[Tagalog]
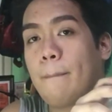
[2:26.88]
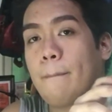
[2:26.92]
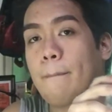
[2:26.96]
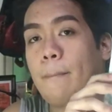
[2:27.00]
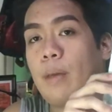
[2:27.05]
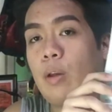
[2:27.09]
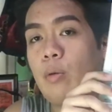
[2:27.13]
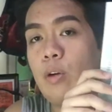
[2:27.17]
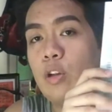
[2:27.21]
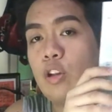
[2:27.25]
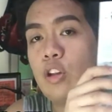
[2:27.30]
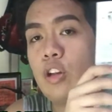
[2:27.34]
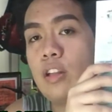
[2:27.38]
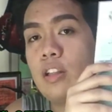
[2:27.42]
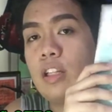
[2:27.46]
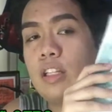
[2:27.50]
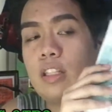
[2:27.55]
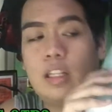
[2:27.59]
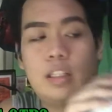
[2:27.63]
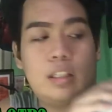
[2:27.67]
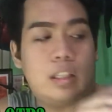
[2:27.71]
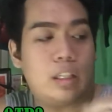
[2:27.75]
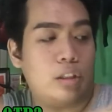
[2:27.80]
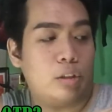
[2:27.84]
Pero wag yun ang
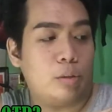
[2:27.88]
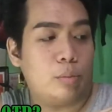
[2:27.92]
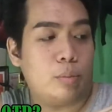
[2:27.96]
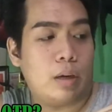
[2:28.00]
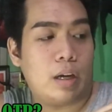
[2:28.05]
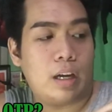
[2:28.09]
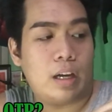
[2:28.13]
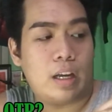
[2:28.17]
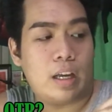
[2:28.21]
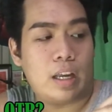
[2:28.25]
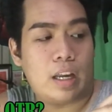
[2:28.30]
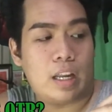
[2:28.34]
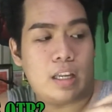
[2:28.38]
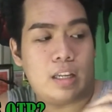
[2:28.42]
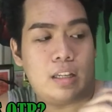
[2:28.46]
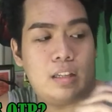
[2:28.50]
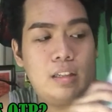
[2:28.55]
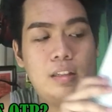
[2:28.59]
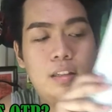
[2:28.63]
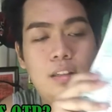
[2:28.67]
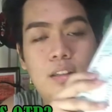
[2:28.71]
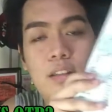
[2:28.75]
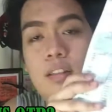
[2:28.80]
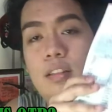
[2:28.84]
titignan yung mga
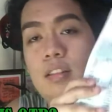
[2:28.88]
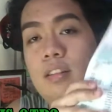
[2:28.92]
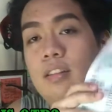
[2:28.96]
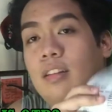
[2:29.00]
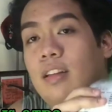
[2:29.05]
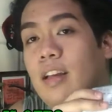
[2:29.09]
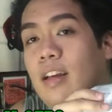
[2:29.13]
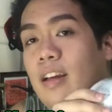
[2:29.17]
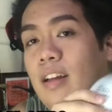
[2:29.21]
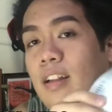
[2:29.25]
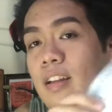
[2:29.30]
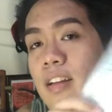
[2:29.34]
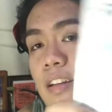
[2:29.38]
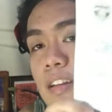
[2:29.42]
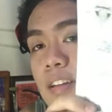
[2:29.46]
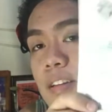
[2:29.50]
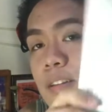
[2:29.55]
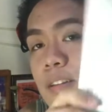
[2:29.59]
grades. Ayan.